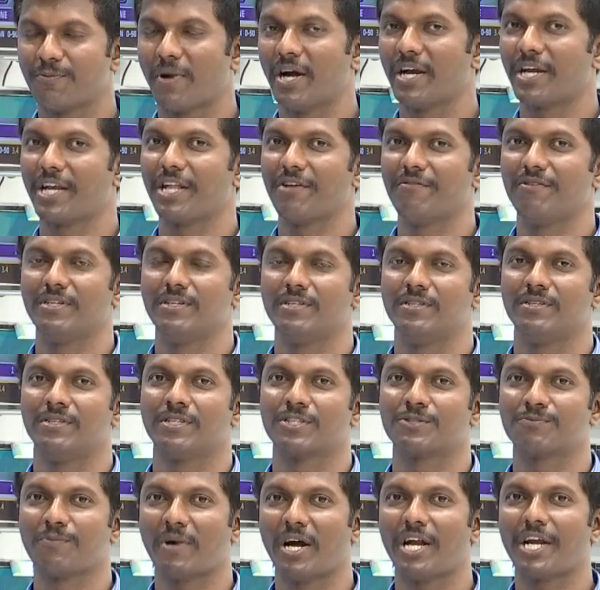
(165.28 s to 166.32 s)
ஸ்மார்ட் டிவி
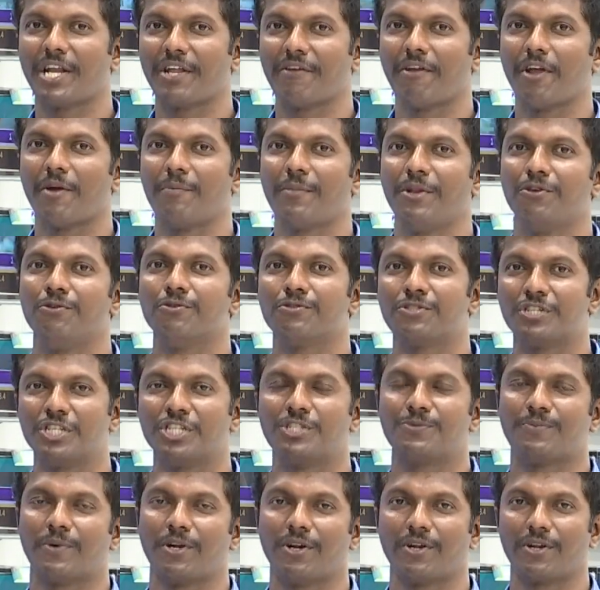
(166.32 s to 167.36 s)
இந்த ஸ்மார்ட் டிவி எப்படி
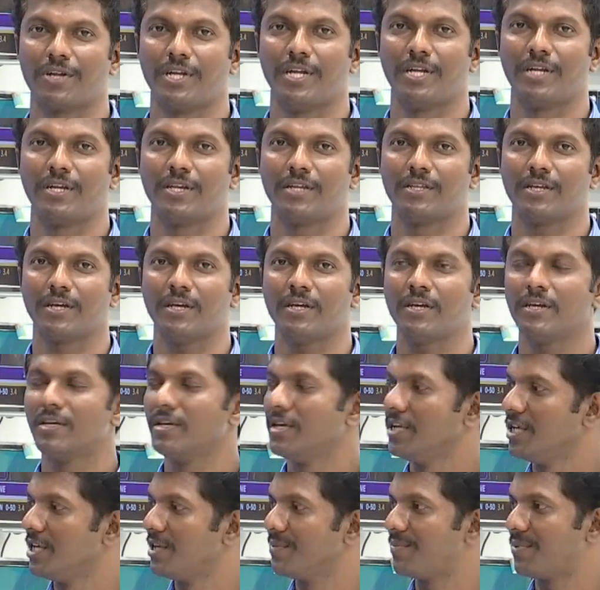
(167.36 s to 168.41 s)
யூசேஜ் பண்ணுறேன்றதை
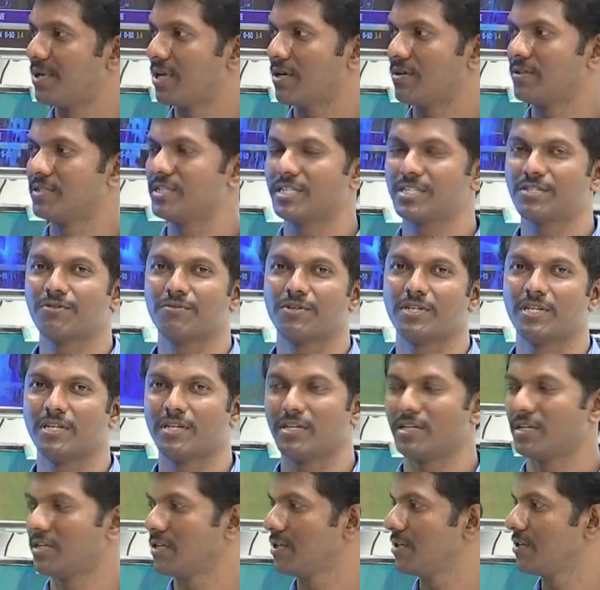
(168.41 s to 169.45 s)
இப்போ நான் ஜஸ்ட் ஒரு
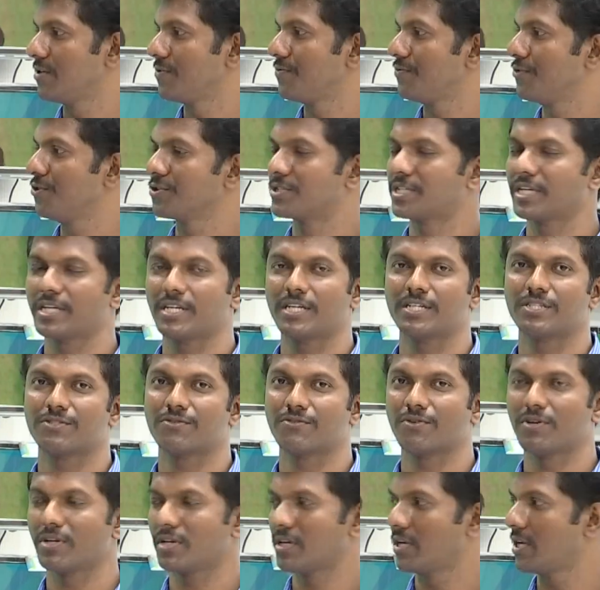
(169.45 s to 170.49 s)
ஃபியூ
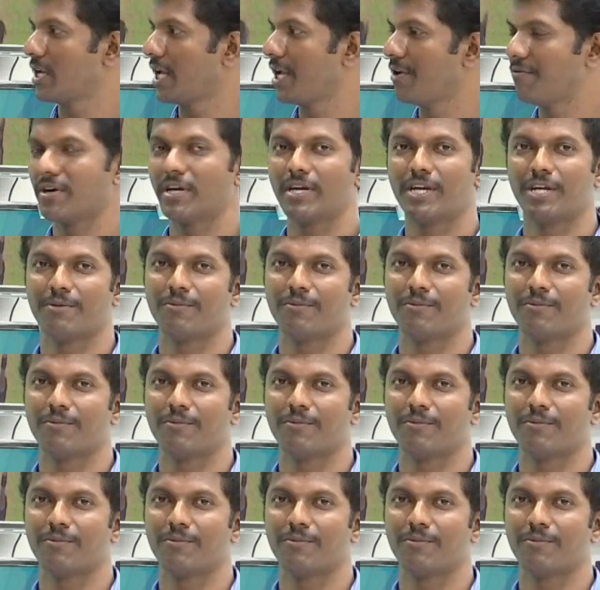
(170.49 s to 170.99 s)
செகண்ட்ஸ் உங்களுக்கு லைவாக